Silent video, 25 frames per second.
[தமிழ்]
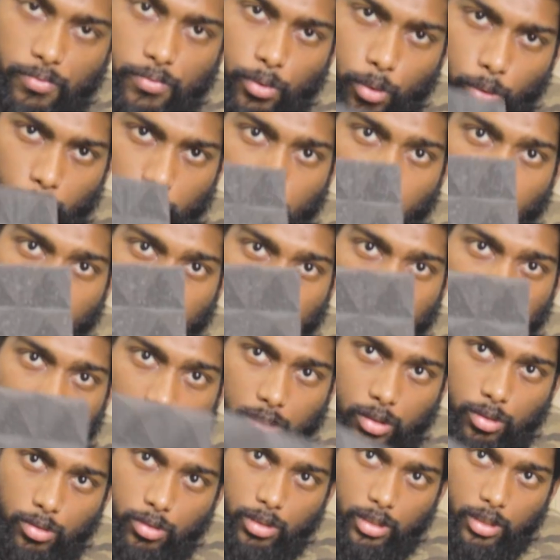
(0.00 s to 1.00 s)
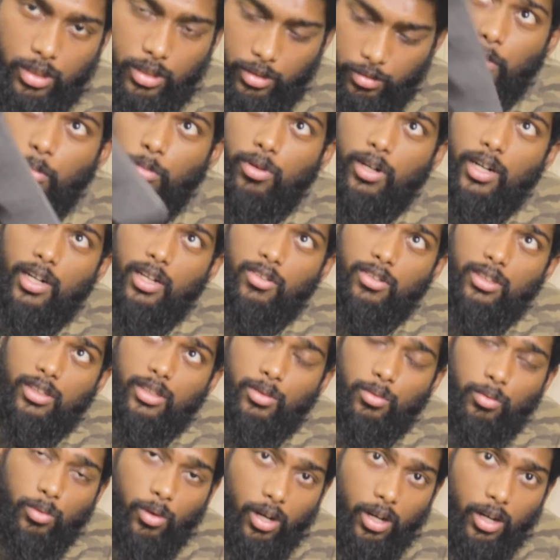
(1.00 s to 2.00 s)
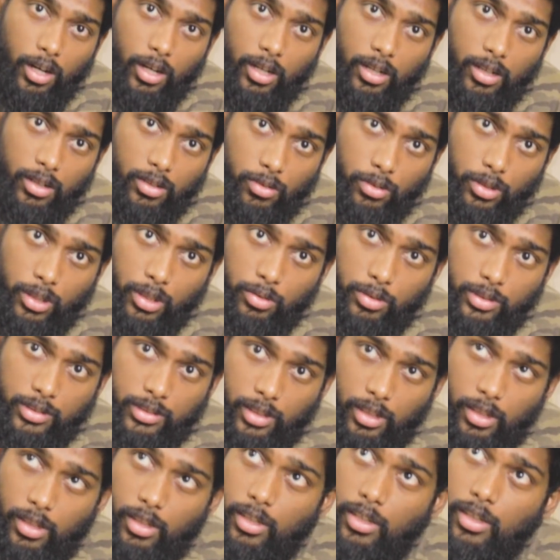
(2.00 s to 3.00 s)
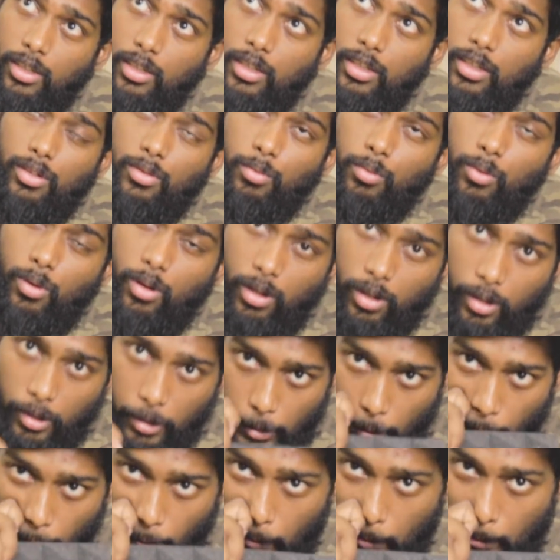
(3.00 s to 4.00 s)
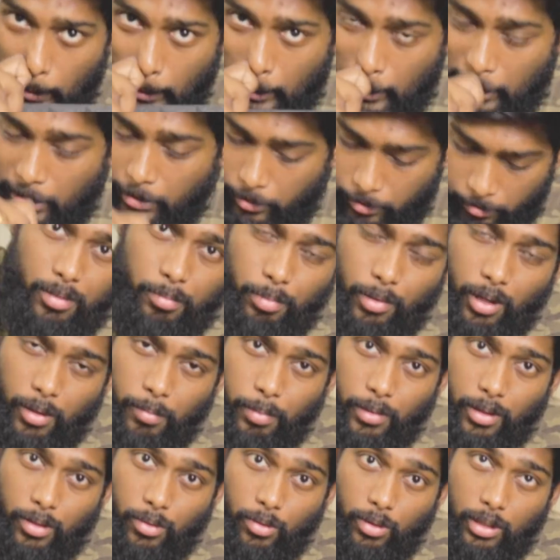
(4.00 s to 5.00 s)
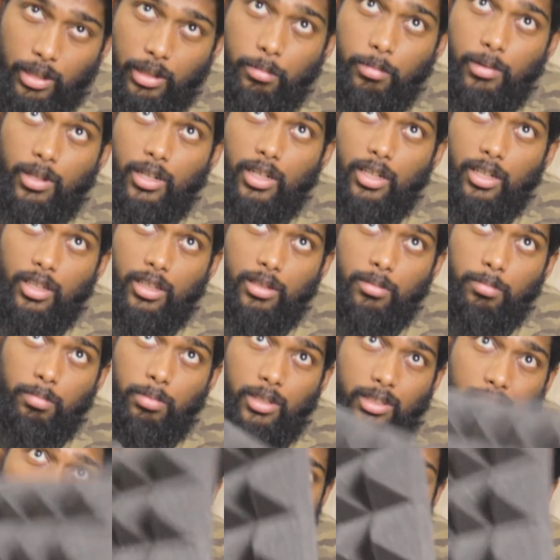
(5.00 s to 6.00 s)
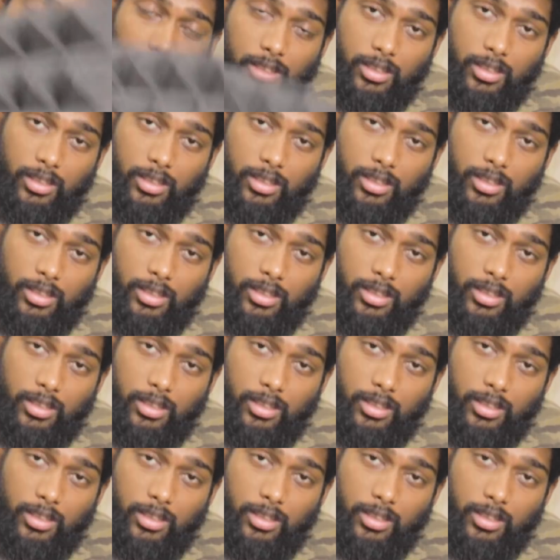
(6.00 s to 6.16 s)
ஃபோம் மாதிரி தான் இருக்கும் இது முன்னாடி வந்து வாலில் ஒட்டி வச்சுருந்தேன் பட் வால் வந்து ப்ராப்பராக ஒட்ட மாட்டேங்குது ப்ளஸ்